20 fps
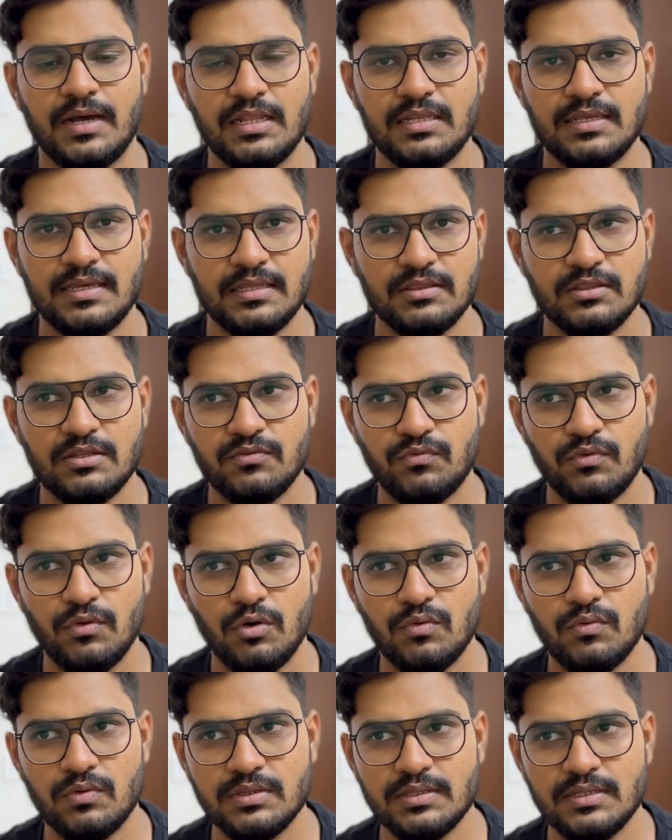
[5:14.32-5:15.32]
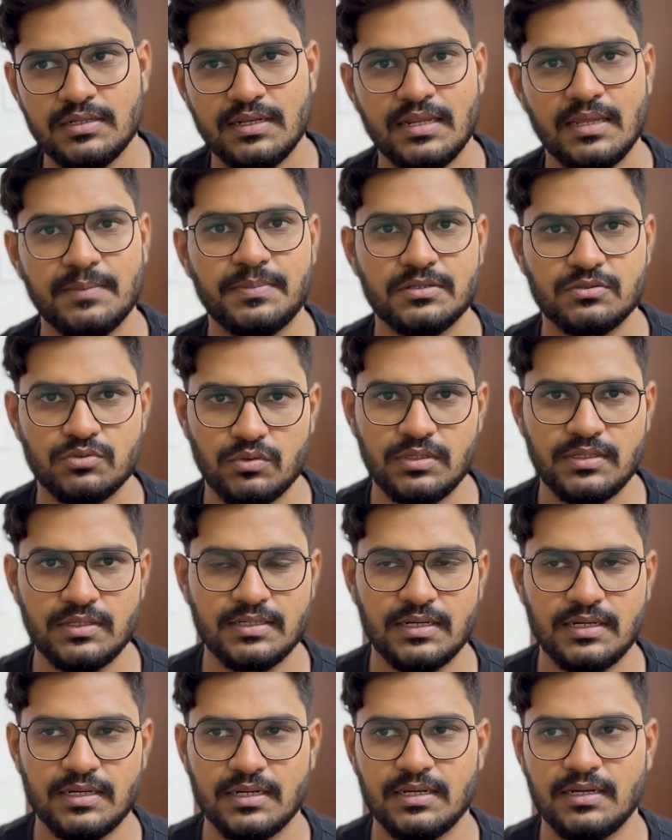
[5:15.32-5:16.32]
அதில் எந்த ஃப்ளோ வந்து நிறைய பேர்
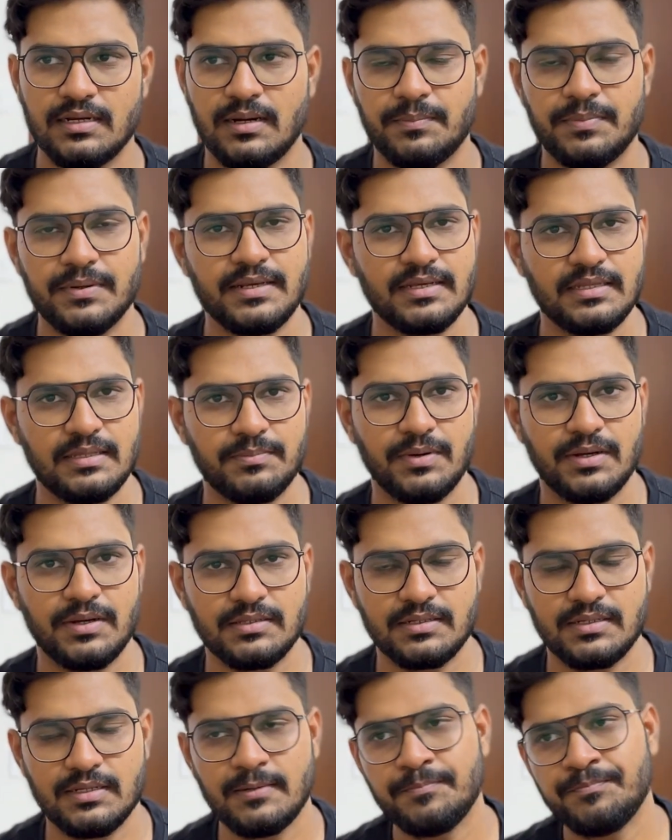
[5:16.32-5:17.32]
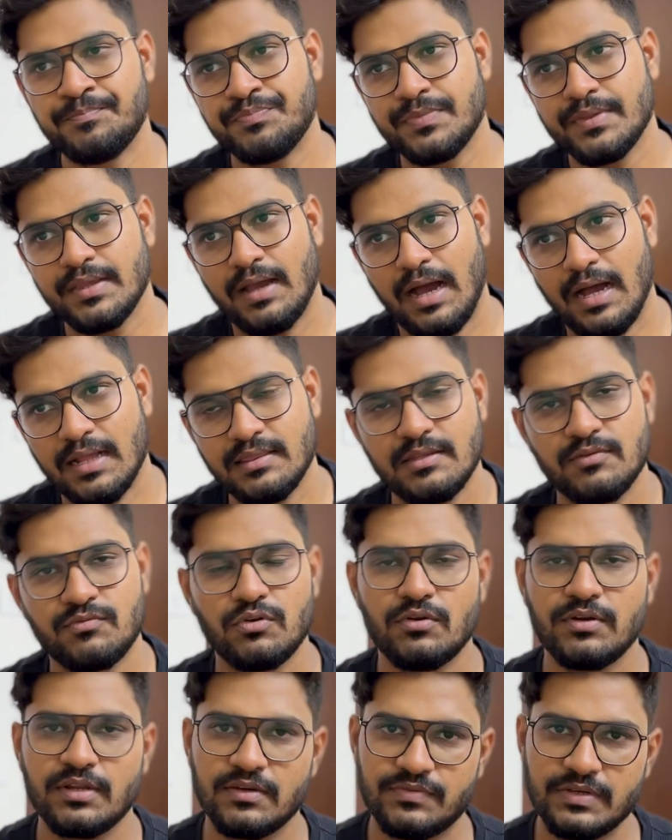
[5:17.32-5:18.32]
சொல்லியிருக்காங்க அப்படிங்கிறத பார்த்துட்டு அந்த
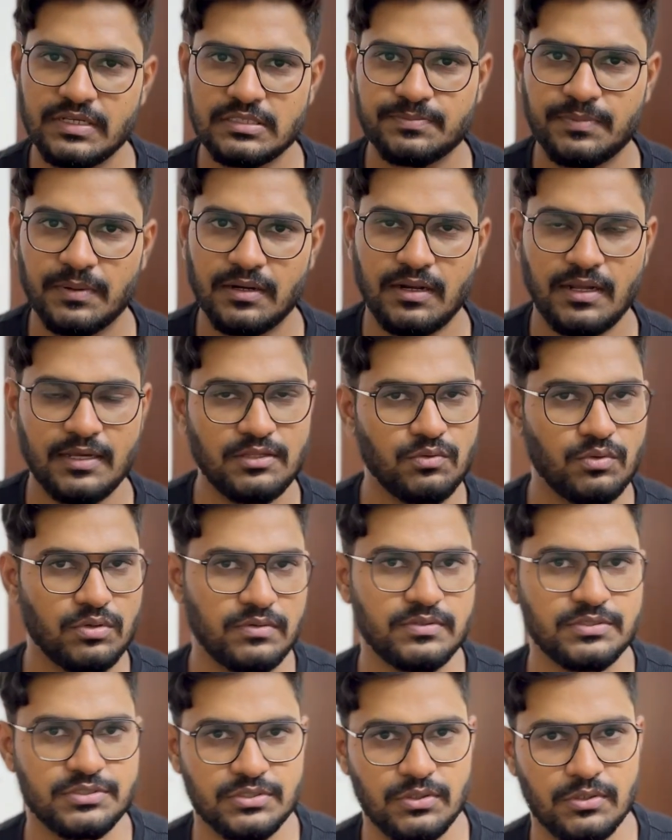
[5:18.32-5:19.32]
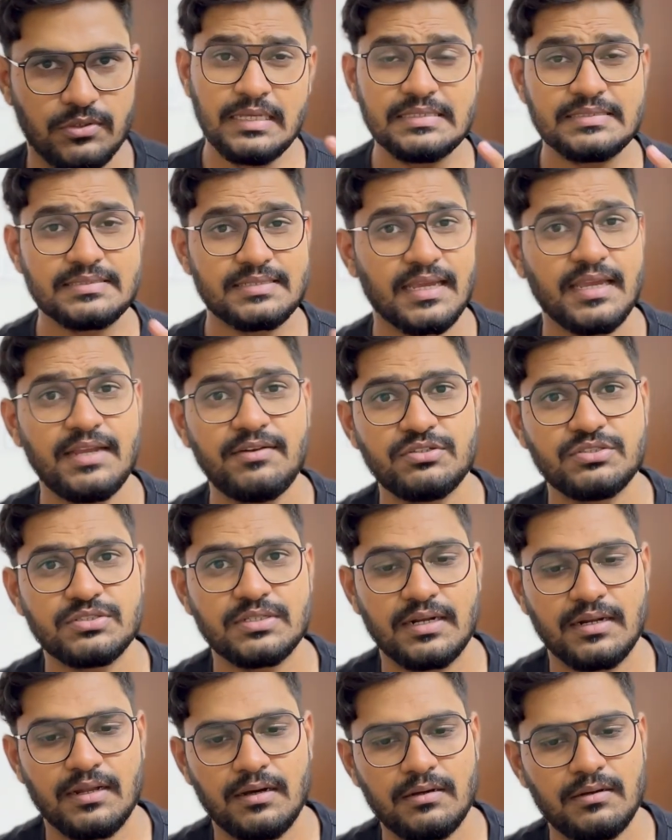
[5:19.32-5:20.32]
ஃப்ளோ நீங்கள் ஃபிக்ஸ் பண்ணலாம் இது ஒரு விஷயம் செகண்ட் விஷயம்
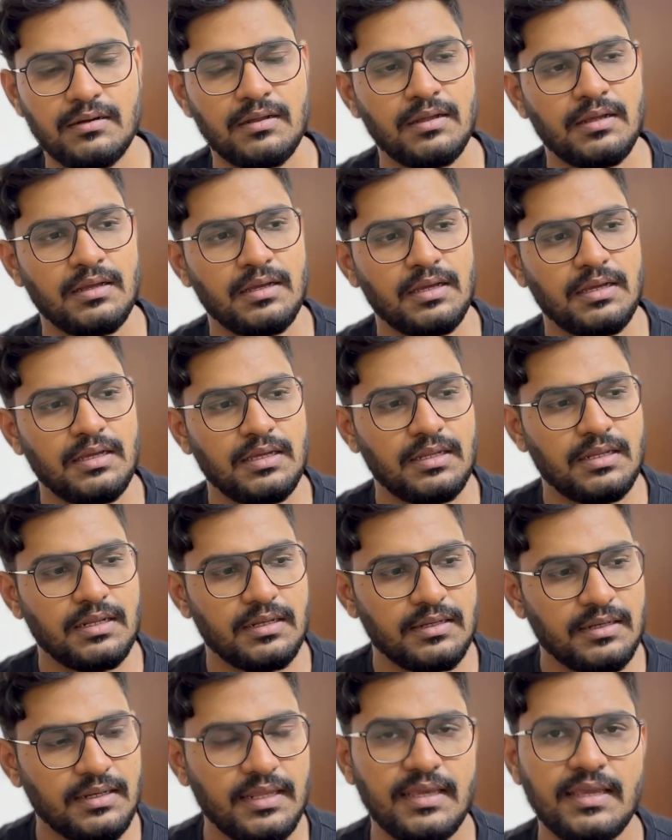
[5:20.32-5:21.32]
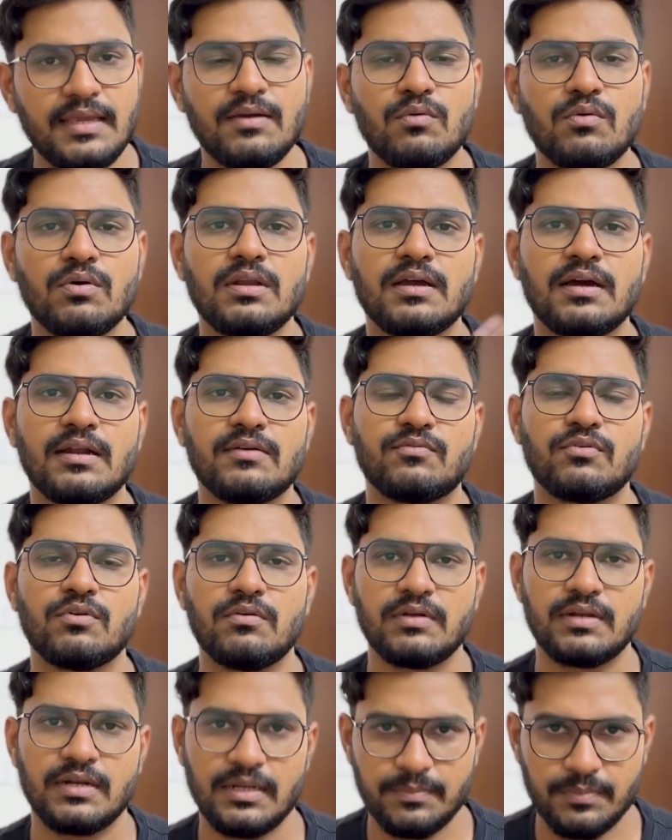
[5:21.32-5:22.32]
என்னென்னா நீங்கள் உங்களுக்கான
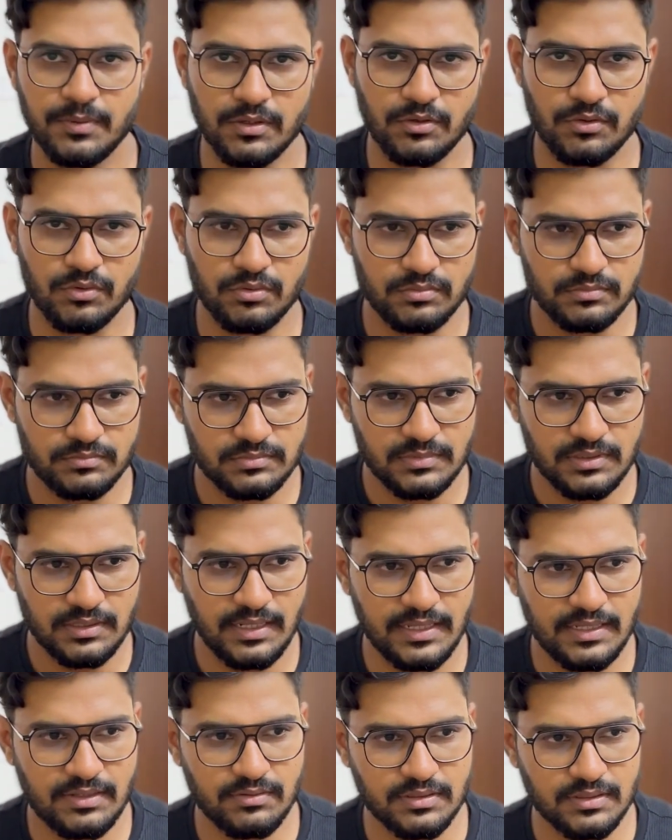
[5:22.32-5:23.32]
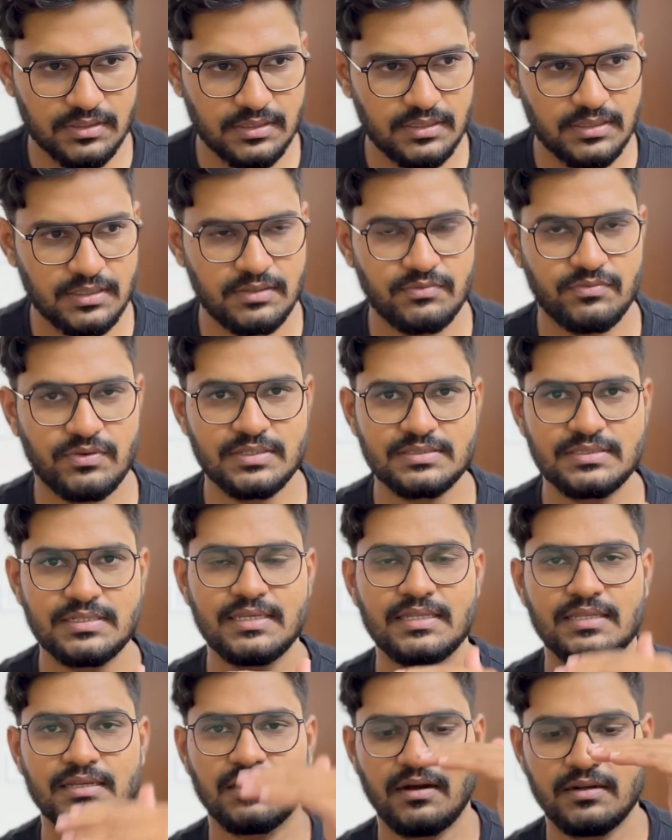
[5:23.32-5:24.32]
ஃப்ளோவை ரெடி பண்ணணும் லைக் வந்து ஃபஸ்ட்
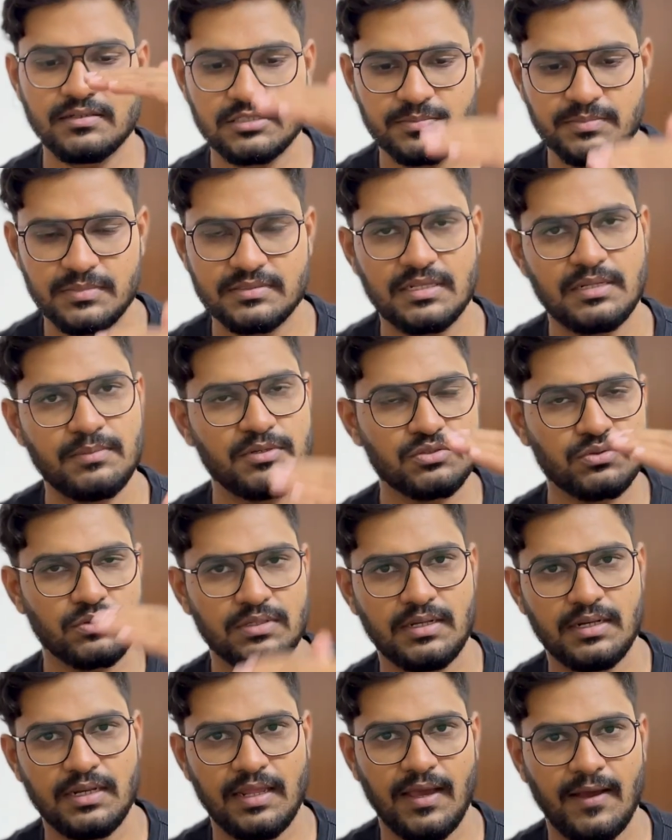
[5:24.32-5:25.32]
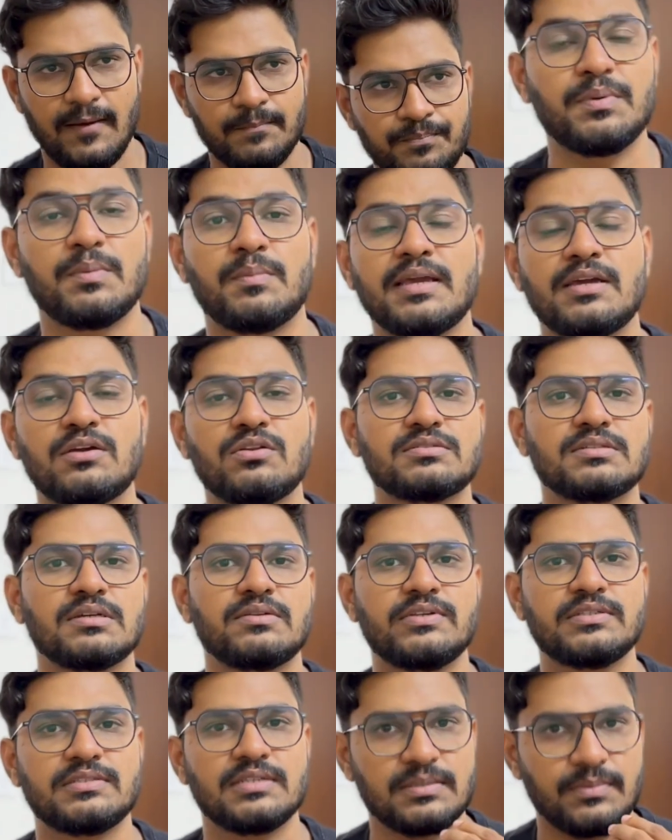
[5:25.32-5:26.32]
நீங்கள் இந்த கான்செப்ட் சிலபஸ் சொன்னேன் இல்லையா இப்போ மைக்ரோ
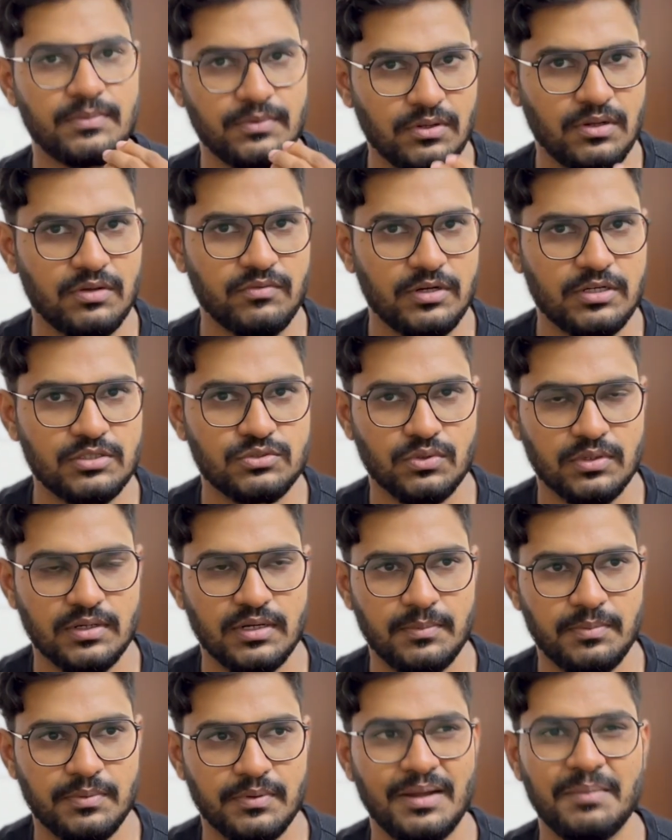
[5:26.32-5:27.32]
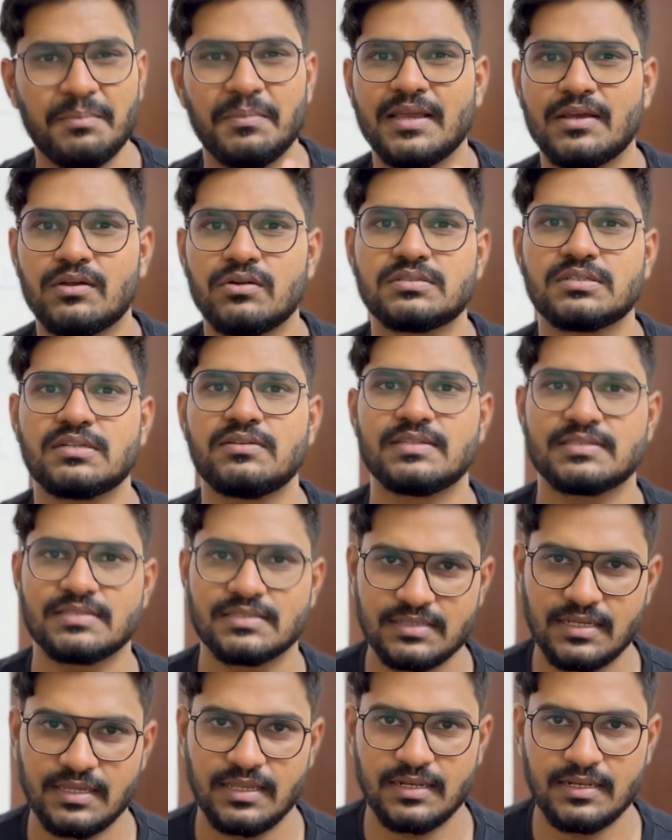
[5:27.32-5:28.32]
சர்வீசஸ் அப்படிங்கிற வேர்ட் சொன்ன அப்படின்னா மைக்ரோ
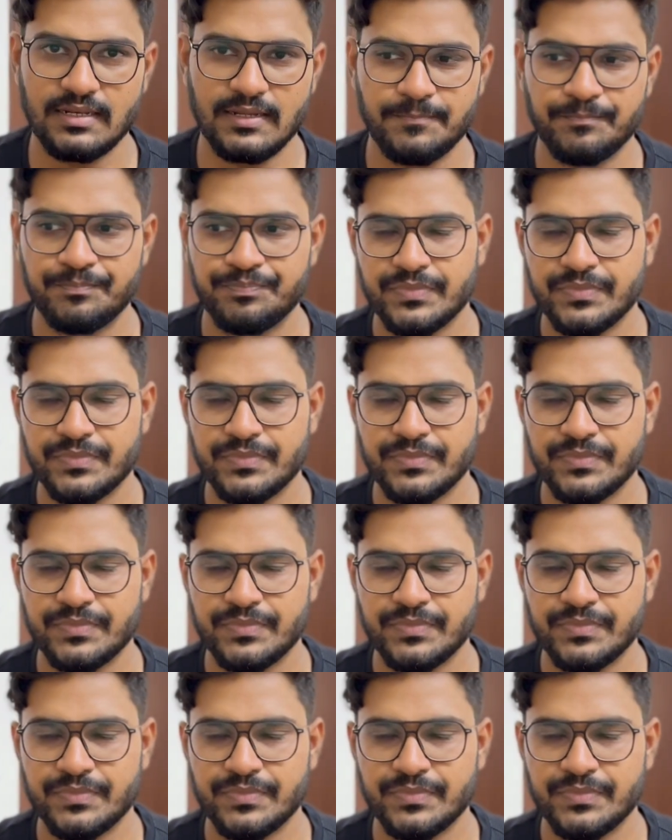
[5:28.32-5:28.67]
சர்வீசஸ்னால் என்ன